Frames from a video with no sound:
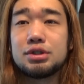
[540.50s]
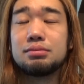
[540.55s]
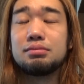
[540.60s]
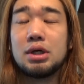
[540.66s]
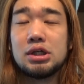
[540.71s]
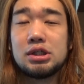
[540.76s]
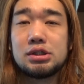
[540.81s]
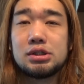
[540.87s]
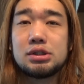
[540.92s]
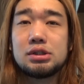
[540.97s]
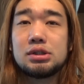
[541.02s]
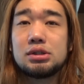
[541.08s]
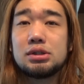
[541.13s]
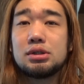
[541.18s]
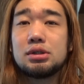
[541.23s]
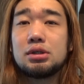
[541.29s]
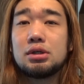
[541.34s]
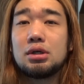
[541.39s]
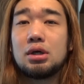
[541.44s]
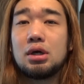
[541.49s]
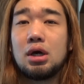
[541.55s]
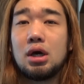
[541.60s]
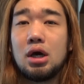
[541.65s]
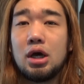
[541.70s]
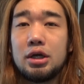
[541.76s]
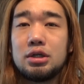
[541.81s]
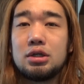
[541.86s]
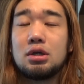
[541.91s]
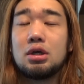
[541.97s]
します。
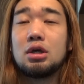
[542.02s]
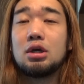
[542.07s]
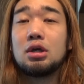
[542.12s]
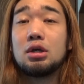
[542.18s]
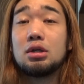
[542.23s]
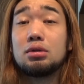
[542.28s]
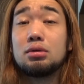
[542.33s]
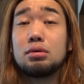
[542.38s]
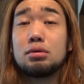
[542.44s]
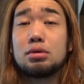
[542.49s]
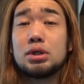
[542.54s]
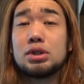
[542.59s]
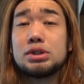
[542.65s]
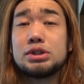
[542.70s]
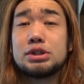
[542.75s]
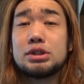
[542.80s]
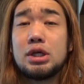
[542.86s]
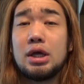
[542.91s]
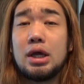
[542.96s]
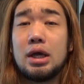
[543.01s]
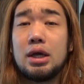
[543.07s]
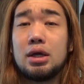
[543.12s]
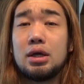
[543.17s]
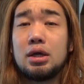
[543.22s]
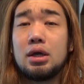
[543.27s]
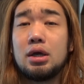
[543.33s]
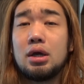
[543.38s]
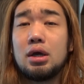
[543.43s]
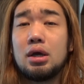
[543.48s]
はい。という感じで、
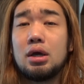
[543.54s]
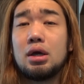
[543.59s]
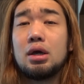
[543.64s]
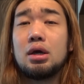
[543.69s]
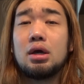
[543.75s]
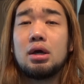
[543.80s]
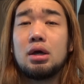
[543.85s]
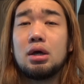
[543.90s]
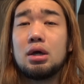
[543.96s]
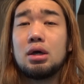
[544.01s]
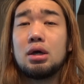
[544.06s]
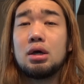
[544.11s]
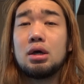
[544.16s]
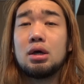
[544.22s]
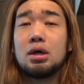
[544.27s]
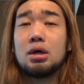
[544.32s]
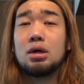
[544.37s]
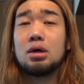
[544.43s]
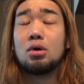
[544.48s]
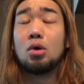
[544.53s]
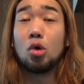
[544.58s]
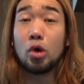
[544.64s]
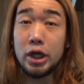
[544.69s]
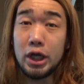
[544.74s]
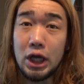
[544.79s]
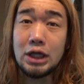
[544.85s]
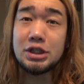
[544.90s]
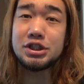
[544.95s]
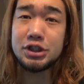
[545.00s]

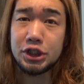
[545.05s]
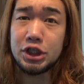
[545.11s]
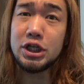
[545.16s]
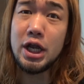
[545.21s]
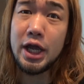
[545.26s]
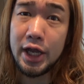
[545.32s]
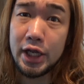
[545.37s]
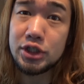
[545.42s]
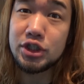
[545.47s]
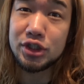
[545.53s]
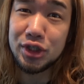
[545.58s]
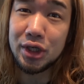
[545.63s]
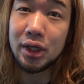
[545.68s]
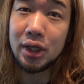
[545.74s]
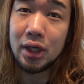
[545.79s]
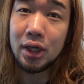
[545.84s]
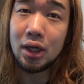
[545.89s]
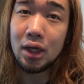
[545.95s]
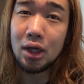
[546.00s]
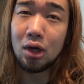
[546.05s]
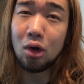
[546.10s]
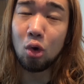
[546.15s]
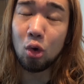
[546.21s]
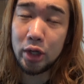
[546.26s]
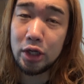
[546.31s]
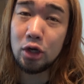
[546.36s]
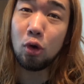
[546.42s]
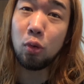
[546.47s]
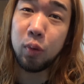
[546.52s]
俺が好きなやつ、
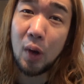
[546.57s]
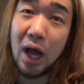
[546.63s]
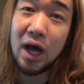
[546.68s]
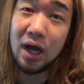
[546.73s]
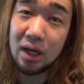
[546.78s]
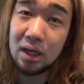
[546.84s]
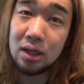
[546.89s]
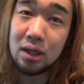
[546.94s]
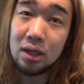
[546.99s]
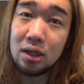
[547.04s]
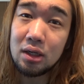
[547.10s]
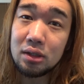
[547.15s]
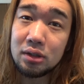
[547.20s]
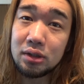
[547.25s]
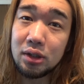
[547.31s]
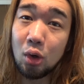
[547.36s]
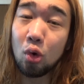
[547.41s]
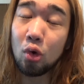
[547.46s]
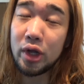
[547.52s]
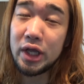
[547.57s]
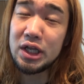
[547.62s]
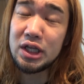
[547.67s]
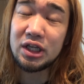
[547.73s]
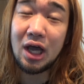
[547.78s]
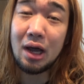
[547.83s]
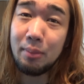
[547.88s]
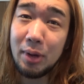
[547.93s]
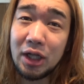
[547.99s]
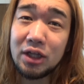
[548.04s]
俺のファンで、俺に
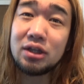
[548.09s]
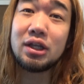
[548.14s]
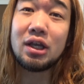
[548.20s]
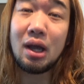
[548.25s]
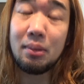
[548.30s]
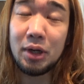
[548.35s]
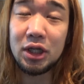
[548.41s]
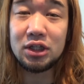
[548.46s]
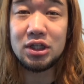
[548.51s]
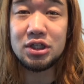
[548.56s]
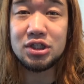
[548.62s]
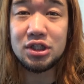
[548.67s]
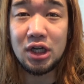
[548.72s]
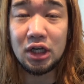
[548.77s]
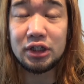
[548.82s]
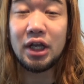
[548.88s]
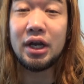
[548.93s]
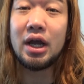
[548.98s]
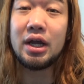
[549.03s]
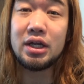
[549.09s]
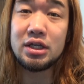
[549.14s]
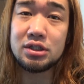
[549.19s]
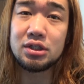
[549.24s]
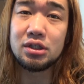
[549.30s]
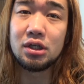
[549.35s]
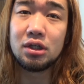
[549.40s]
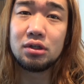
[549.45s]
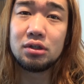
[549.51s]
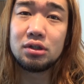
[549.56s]
構って仕方ないや
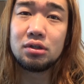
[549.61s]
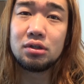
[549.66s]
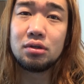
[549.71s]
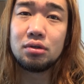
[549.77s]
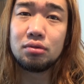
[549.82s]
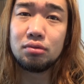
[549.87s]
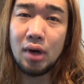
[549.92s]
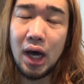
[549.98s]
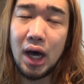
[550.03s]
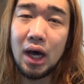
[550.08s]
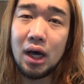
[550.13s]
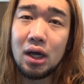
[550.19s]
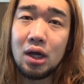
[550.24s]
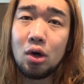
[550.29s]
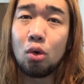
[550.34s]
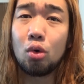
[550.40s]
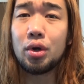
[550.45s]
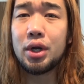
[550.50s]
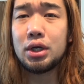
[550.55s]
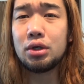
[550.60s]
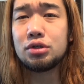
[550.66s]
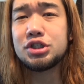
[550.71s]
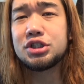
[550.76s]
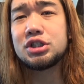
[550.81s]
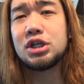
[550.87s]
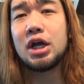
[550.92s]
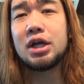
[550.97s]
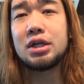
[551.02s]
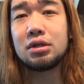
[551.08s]
つは、俺の
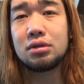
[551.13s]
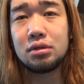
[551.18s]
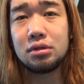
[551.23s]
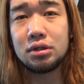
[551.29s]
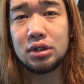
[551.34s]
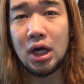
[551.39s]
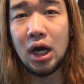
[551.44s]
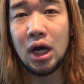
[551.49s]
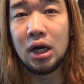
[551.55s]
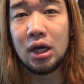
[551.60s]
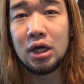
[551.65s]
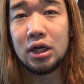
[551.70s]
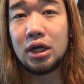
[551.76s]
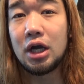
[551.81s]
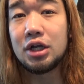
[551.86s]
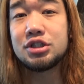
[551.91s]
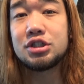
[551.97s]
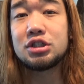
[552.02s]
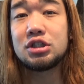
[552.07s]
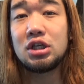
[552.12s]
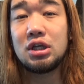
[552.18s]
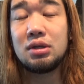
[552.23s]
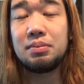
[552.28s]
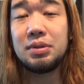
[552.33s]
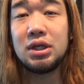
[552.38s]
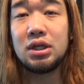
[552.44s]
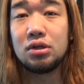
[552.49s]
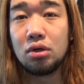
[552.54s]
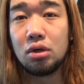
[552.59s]
試合に来るか、ガチ
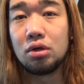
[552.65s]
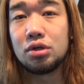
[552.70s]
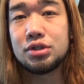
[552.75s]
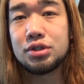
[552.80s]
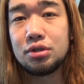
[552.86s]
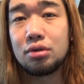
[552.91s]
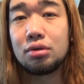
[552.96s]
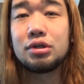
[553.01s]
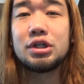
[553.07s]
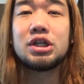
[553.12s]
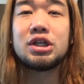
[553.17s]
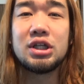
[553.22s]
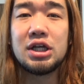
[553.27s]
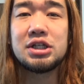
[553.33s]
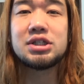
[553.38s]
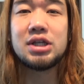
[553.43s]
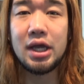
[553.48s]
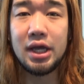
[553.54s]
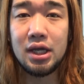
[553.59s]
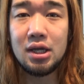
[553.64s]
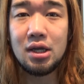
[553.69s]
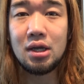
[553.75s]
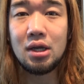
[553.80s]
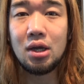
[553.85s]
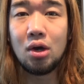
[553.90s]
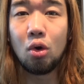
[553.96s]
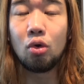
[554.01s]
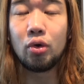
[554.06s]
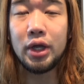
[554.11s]
TV の収録に来なさい。
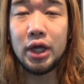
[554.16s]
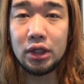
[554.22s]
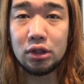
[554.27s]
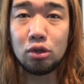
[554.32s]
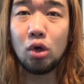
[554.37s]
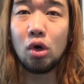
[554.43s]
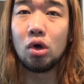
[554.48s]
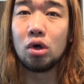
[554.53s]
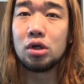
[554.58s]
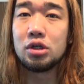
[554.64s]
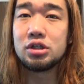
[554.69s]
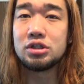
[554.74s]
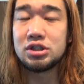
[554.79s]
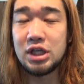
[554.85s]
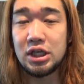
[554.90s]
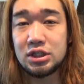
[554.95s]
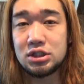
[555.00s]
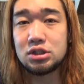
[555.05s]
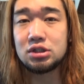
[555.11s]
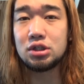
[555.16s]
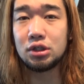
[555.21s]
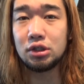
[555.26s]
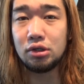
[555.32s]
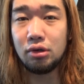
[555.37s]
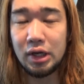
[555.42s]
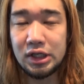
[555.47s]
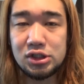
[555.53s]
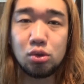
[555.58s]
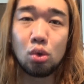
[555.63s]
俺と接する
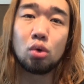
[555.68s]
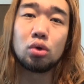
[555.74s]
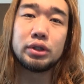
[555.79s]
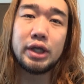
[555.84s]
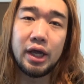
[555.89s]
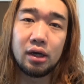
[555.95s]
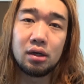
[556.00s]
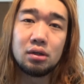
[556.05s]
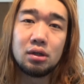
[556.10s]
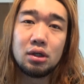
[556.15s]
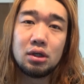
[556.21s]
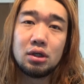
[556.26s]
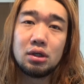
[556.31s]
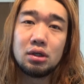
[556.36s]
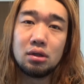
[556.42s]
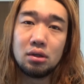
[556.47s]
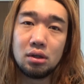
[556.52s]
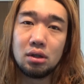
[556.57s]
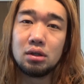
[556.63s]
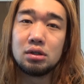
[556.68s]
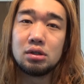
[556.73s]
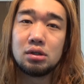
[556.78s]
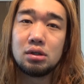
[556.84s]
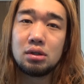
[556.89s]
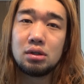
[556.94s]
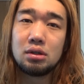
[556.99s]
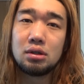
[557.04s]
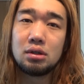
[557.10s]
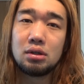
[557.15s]
のはそこだよ。うん。
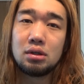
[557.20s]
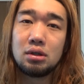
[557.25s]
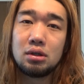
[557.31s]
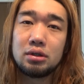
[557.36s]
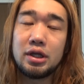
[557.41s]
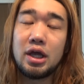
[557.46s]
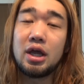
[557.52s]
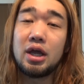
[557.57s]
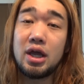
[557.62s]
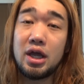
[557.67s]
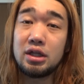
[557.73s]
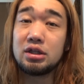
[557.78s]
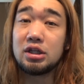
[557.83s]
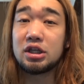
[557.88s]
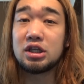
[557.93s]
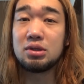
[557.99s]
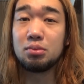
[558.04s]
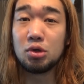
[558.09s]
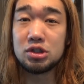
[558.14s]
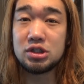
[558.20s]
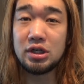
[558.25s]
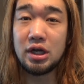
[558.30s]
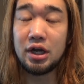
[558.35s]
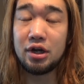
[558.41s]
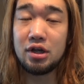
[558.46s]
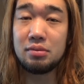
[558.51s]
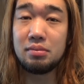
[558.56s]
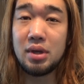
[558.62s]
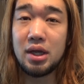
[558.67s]
ね、変な気持ち
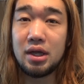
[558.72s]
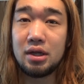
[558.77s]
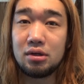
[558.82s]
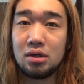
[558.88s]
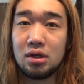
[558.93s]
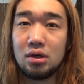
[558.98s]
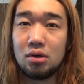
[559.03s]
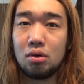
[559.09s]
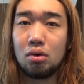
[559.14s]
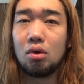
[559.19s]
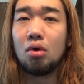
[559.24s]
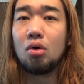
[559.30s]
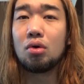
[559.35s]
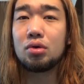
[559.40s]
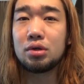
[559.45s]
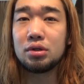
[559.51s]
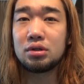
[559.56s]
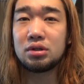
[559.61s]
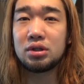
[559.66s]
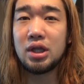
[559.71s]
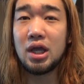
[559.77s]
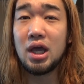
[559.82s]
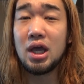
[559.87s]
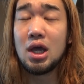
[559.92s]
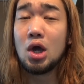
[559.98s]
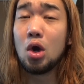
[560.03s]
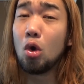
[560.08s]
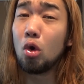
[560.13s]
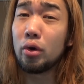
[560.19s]
悪いメールを送っ
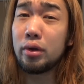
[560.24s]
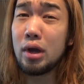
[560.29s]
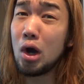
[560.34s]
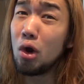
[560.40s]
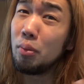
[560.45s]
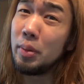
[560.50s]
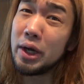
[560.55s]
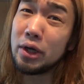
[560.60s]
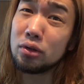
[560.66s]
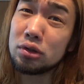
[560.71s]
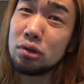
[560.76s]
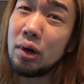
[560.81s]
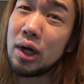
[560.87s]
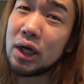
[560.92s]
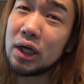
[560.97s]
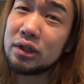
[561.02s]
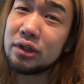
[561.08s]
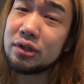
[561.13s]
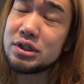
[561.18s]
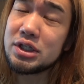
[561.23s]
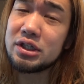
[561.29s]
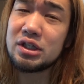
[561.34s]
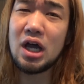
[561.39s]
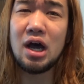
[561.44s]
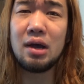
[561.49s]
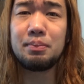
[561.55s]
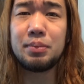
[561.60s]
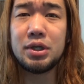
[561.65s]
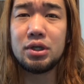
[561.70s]
て、俺はお前のこと分かってるぜっ
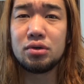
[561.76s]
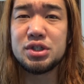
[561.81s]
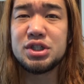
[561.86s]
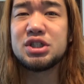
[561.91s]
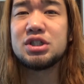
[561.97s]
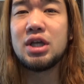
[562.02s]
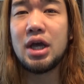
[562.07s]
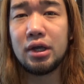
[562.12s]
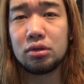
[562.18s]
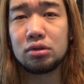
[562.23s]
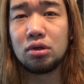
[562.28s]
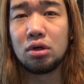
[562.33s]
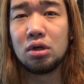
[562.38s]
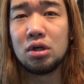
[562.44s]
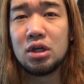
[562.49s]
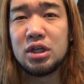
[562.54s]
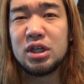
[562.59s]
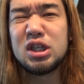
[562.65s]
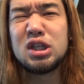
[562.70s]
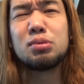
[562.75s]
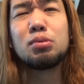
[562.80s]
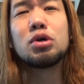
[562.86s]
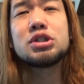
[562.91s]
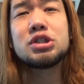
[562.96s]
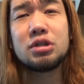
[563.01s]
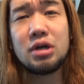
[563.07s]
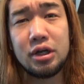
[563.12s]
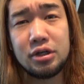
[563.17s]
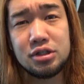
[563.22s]
てアピールをしないこと。気
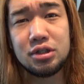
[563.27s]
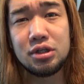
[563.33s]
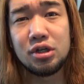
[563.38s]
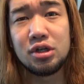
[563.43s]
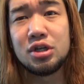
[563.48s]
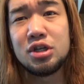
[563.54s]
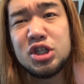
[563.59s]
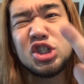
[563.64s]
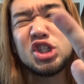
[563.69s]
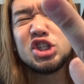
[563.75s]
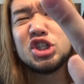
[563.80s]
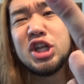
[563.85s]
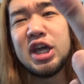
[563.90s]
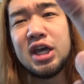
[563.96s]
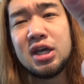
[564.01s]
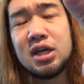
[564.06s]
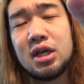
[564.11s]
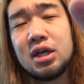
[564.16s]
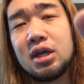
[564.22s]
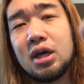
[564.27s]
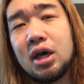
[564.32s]
持ち悪すぎる。死ね。